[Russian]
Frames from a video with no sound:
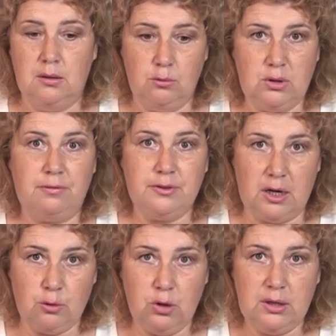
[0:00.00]
Ну, там
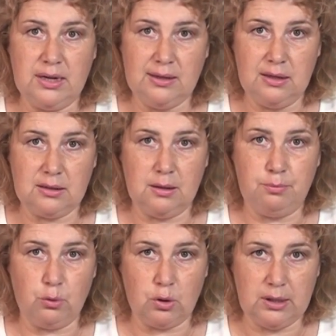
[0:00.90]
второе котлетка,
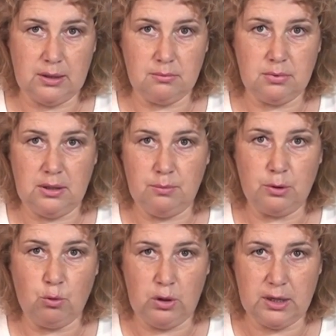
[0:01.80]
пюре,
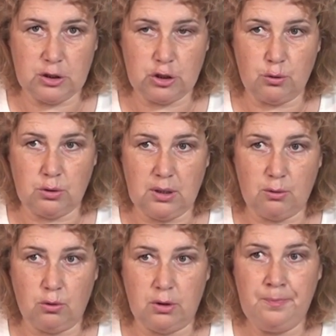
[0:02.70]
либо гуляш, что-то
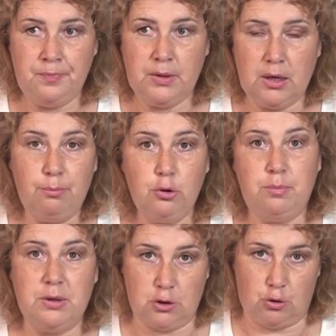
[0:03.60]
такое.
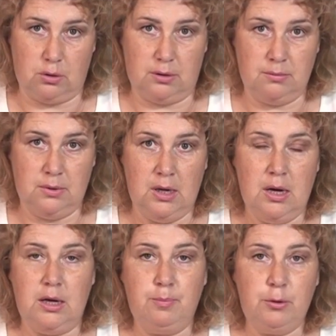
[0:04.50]
Компот и пирожок.
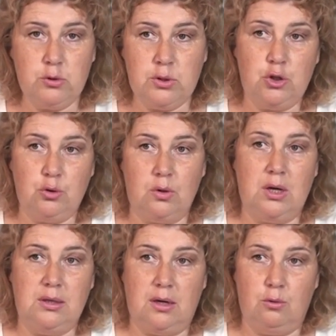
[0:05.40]
И плюс еще,
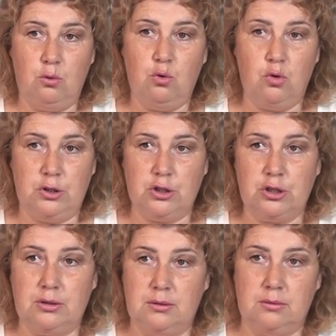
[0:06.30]
когда
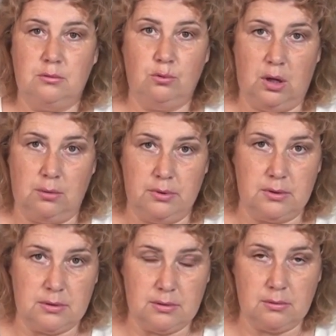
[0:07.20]
уходишь, э, ну, как
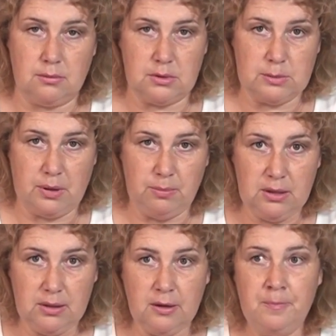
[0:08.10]
бы, с
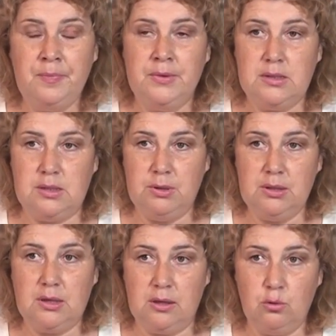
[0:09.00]
поминок,
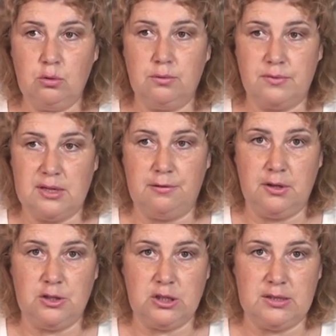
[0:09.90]
тебе дают в
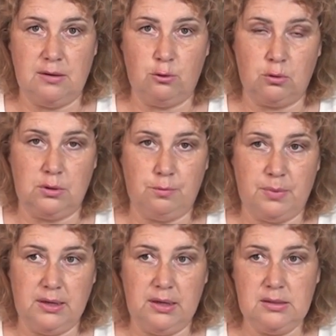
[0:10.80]
салфеточке завернутые в
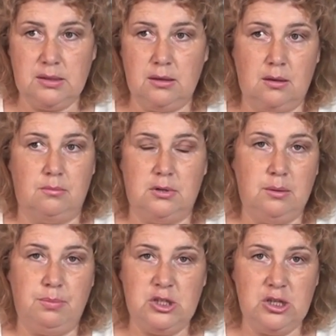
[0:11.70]
пакетики, там
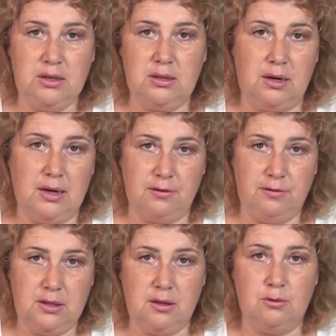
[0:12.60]
три печеньки, три
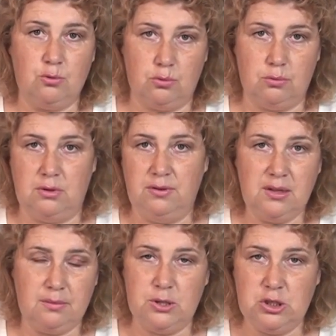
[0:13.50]
конфетки, ну,
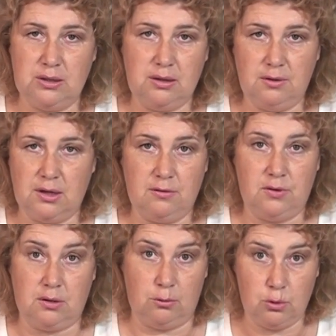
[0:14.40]
две печеньки, две
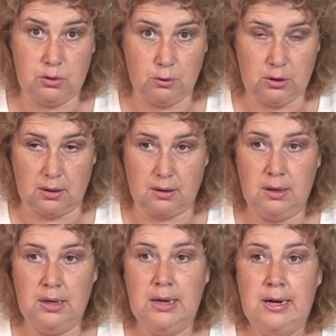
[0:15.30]
конфетки, ну, то есть вот так.
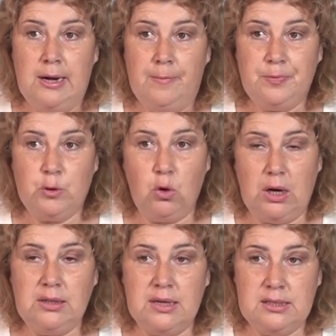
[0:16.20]
То,
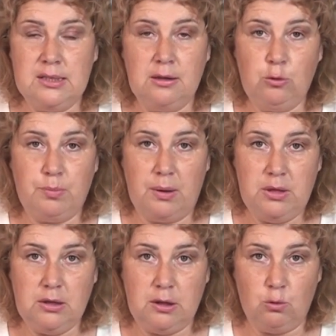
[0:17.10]
когда делают
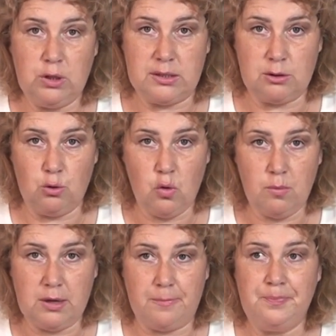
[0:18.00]
поминки у нас
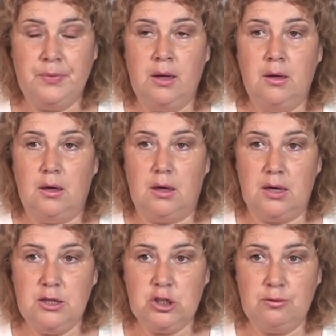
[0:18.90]
дома,
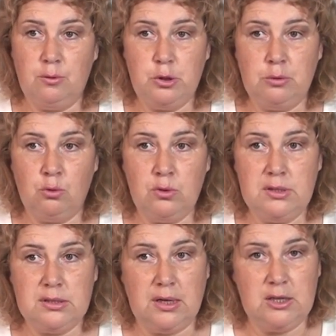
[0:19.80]
раньше, в общем, ну,
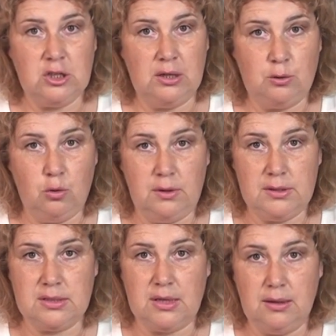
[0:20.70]
здесь, конечно, готовили
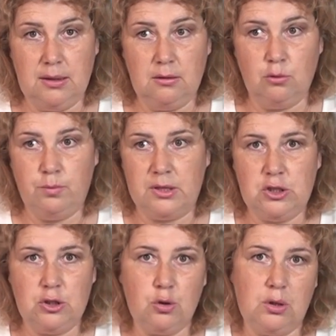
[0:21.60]
столы, ну,
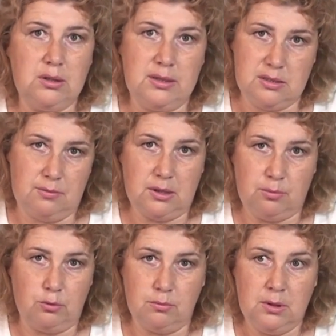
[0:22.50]
почти что как на
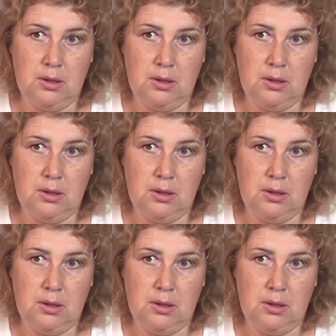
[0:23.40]
свадьбу.